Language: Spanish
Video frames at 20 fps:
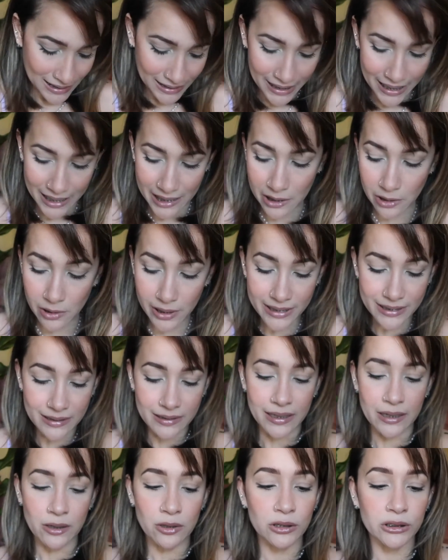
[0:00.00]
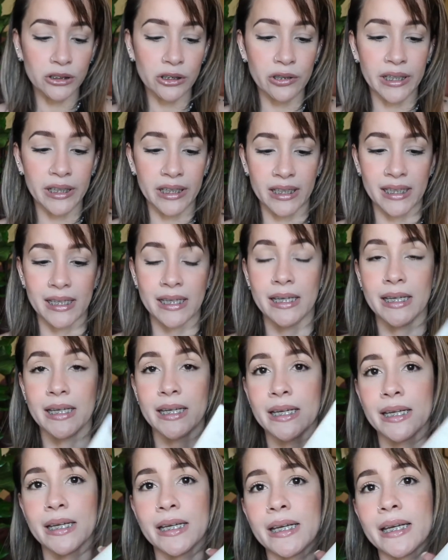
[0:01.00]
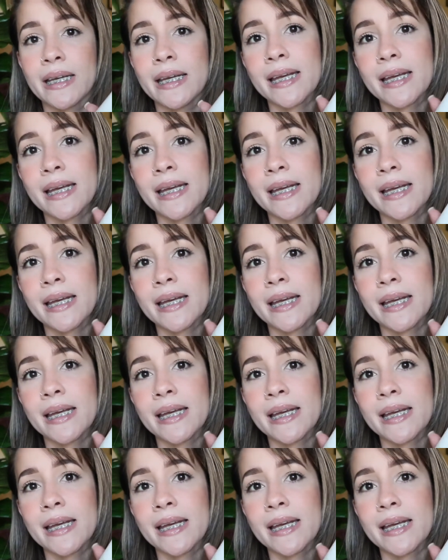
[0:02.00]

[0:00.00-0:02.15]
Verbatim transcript: Tengo este otro que